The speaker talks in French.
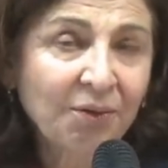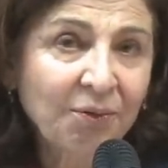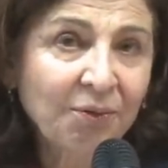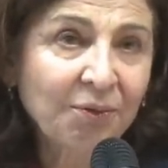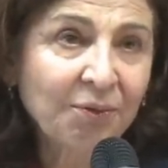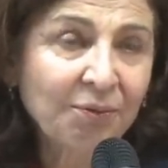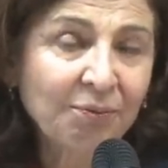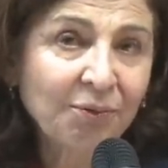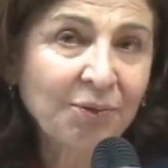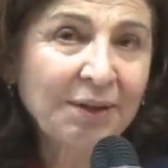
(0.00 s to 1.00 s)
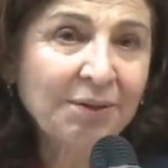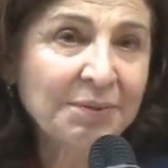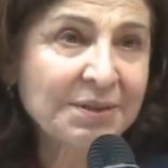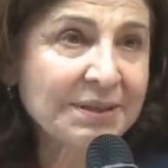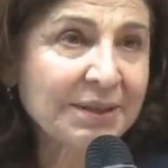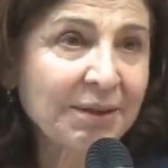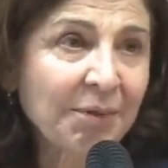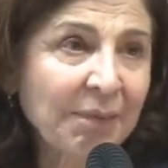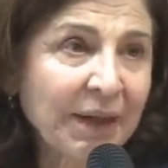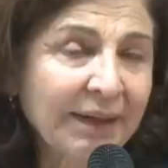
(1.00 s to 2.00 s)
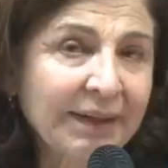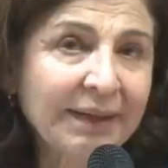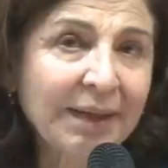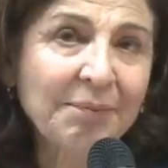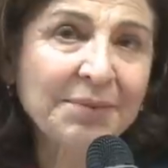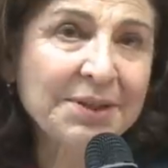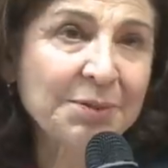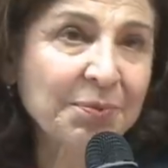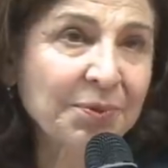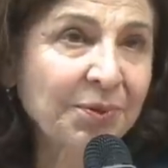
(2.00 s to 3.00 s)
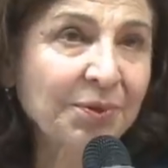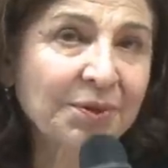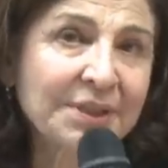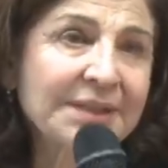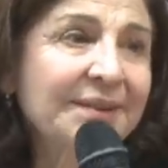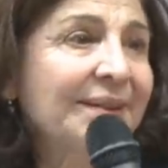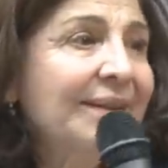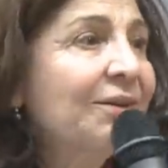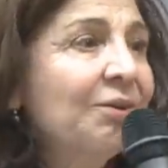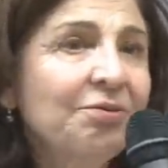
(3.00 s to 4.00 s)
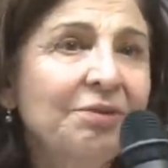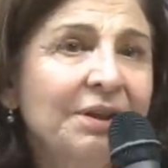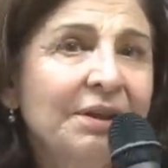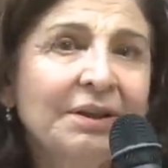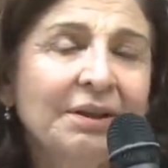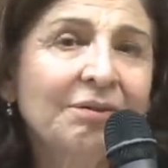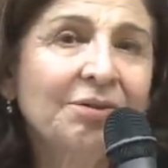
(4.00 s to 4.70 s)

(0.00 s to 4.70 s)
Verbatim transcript: On, on, a commencé à en parler un petit peu dans les années 80,